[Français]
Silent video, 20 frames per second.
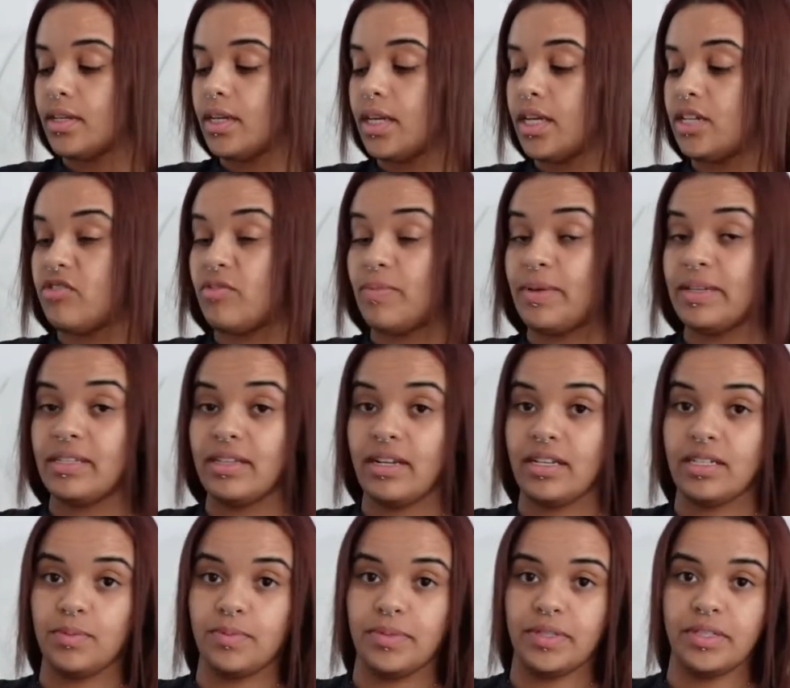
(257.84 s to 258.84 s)
et je vais passer
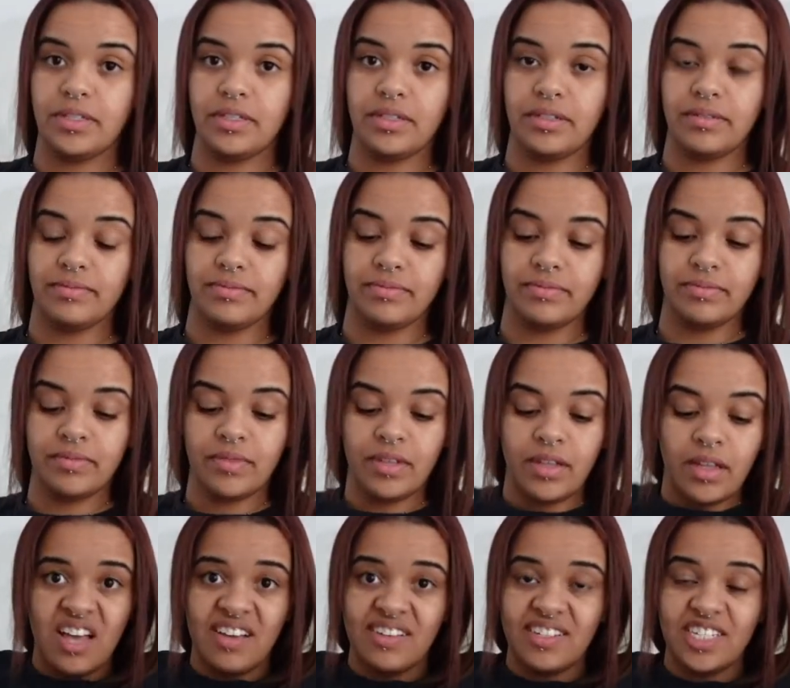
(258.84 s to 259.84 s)
l'aspi
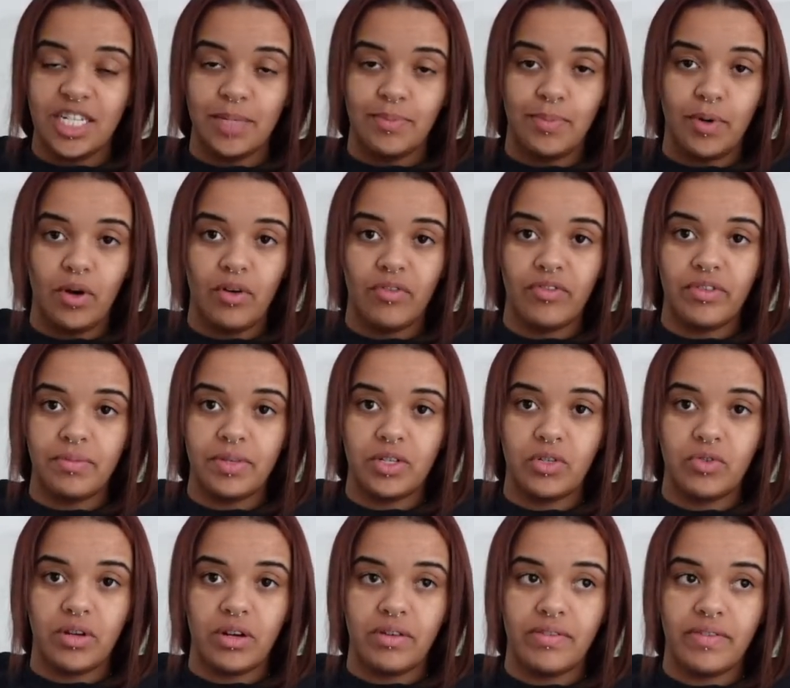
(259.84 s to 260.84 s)
j'ai pas envie mais
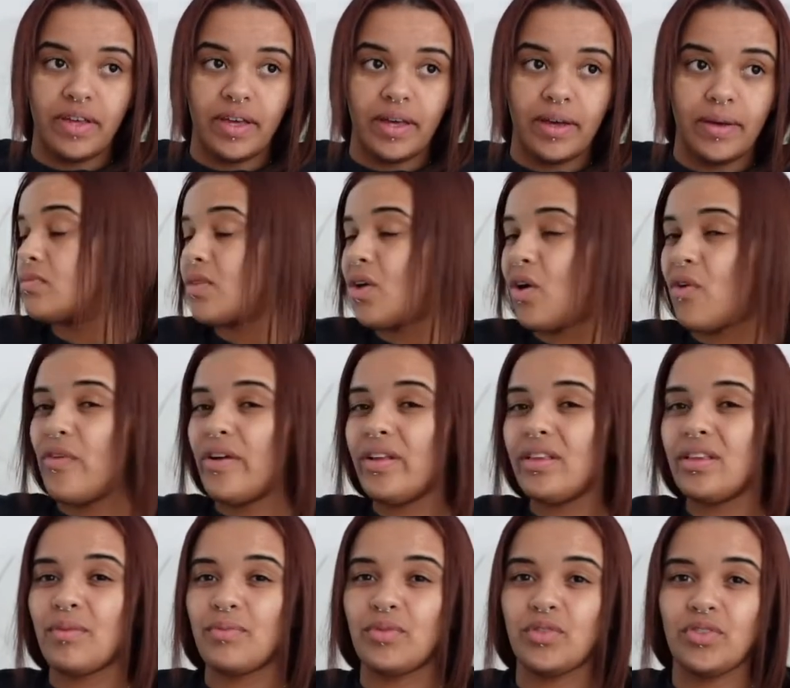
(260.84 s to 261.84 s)
je dois le faire en
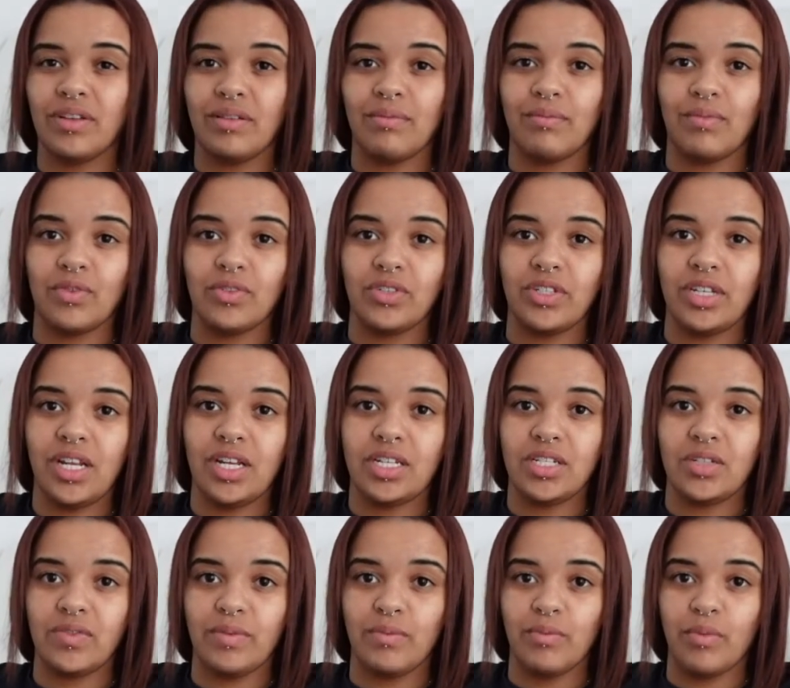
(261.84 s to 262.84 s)
fait comme je viens de manger là
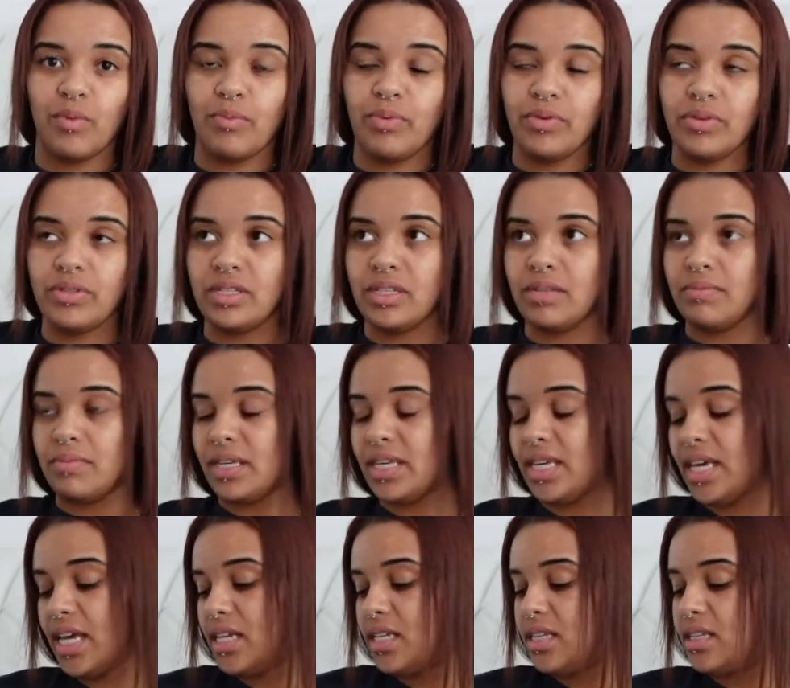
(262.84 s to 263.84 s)
j'ai envie de me poser mais
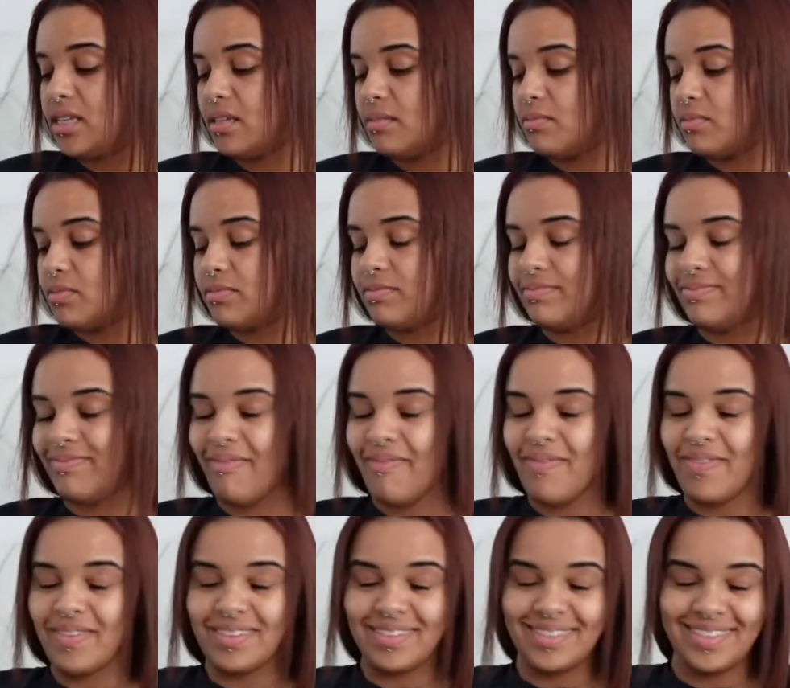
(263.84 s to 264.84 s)
quelle idée de...
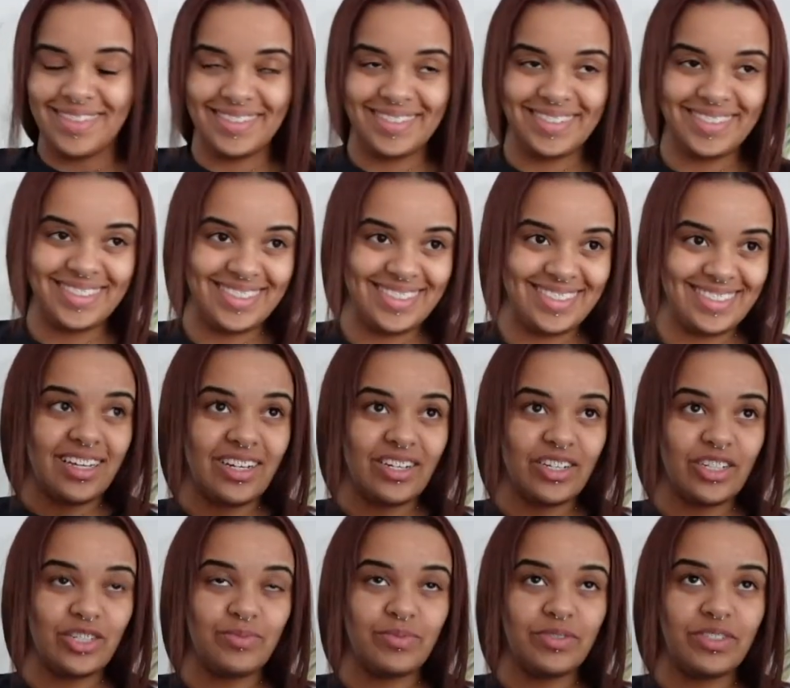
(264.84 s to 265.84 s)

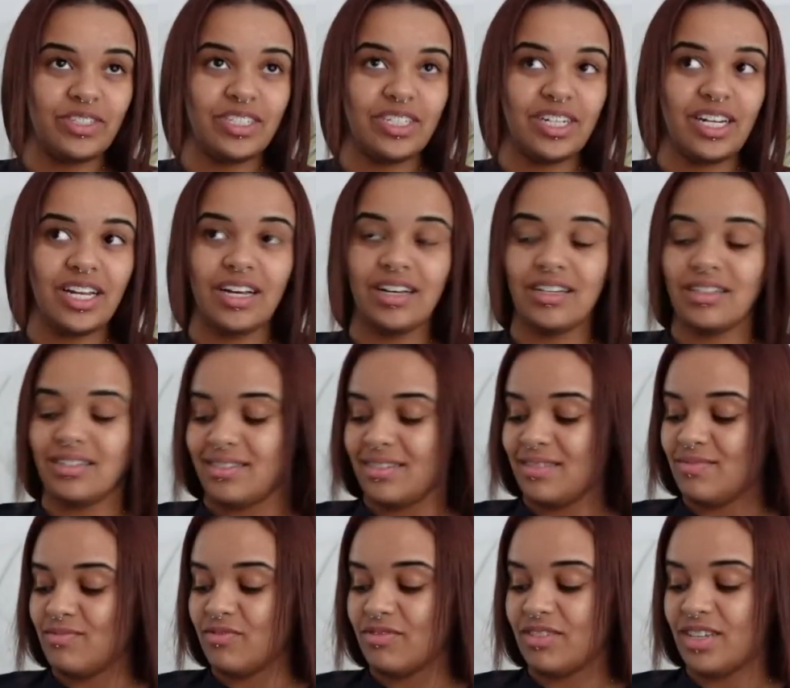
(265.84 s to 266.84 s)
Quand je me dis là,
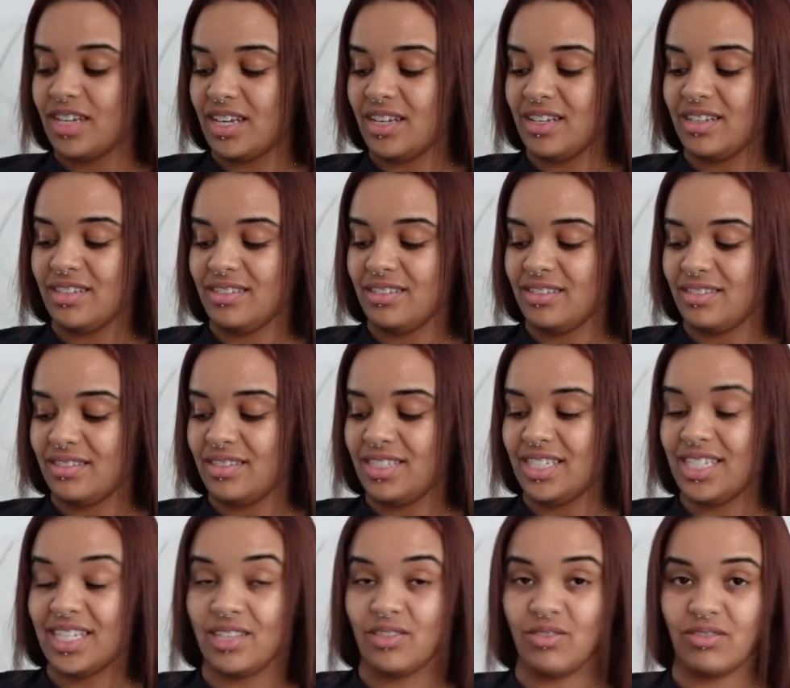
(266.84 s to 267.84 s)
mon train,
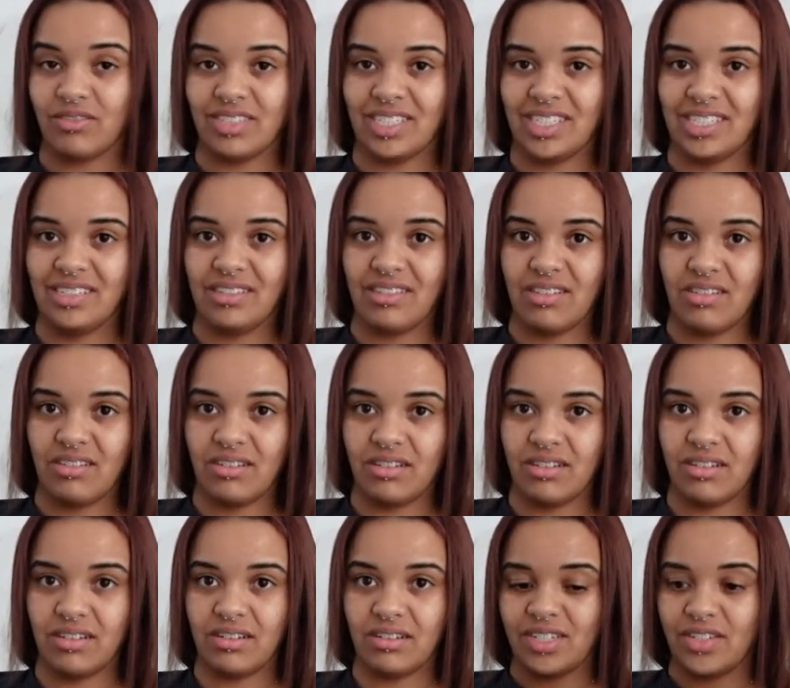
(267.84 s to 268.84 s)
il est dans 10 heures,
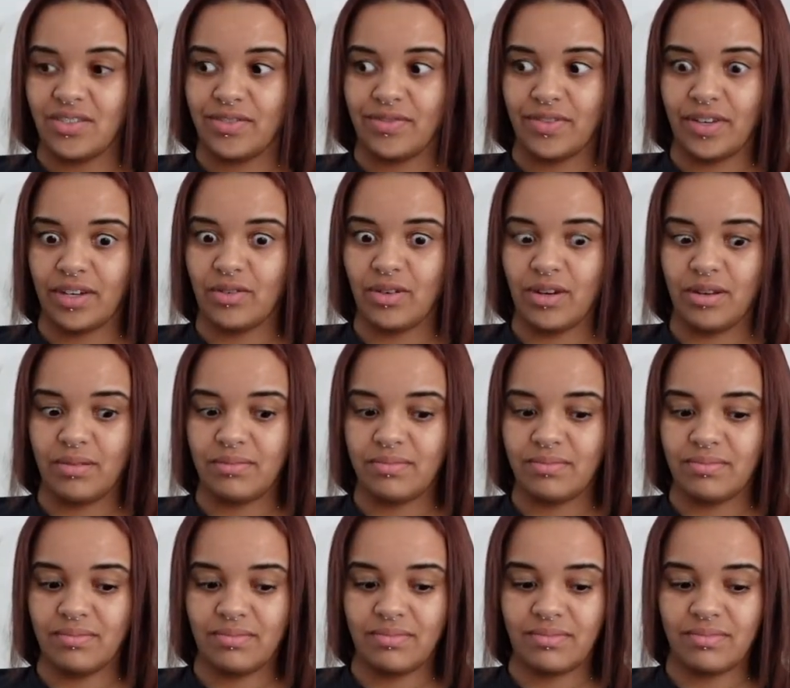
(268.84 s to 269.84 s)
je vais faire quoi
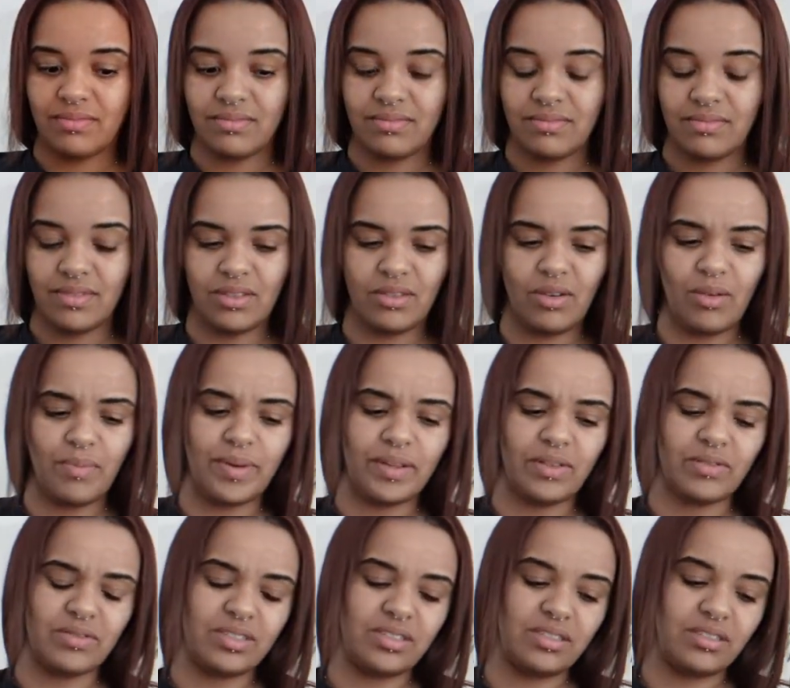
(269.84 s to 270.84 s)
Ben Non, pas
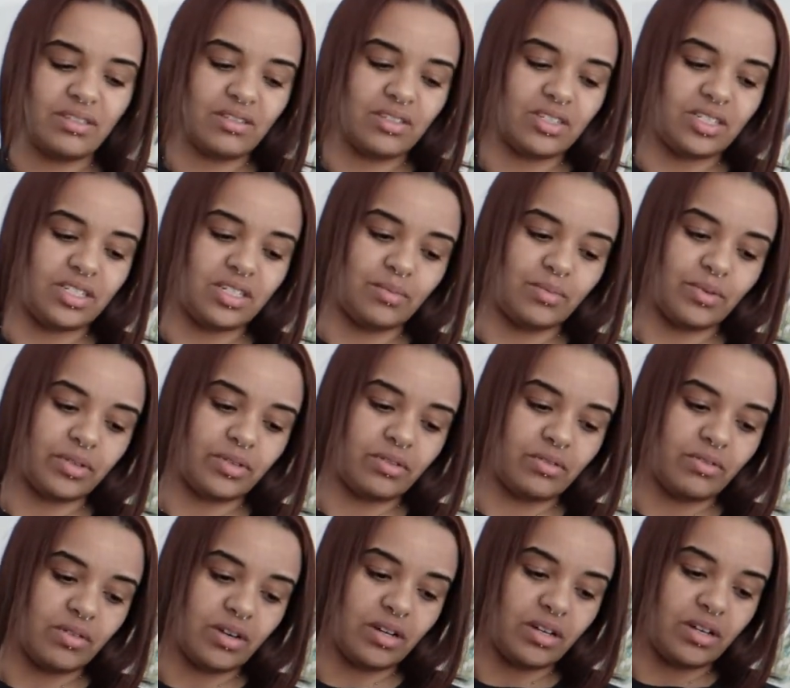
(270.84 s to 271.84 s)
dans 10 heures, je dis n'importe
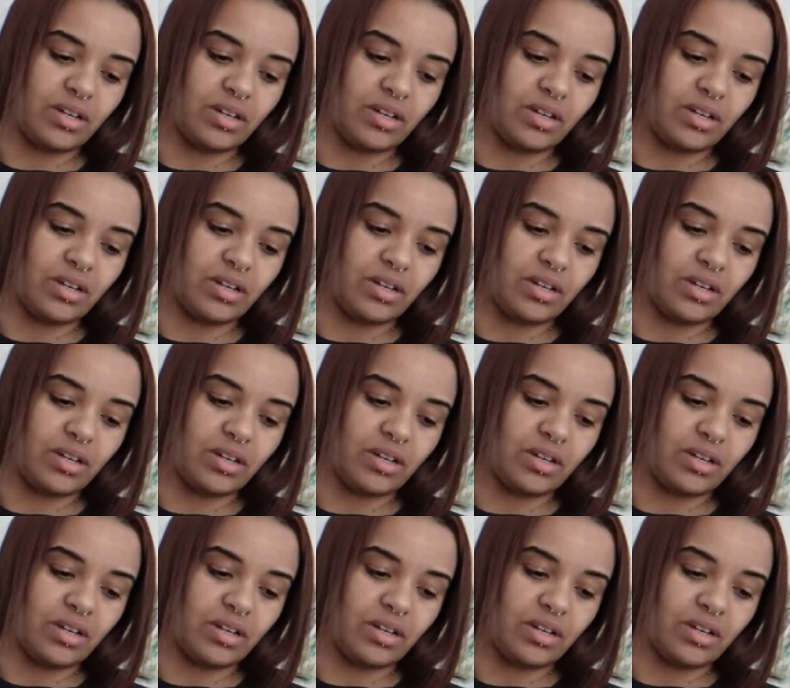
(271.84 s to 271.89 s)
quoi.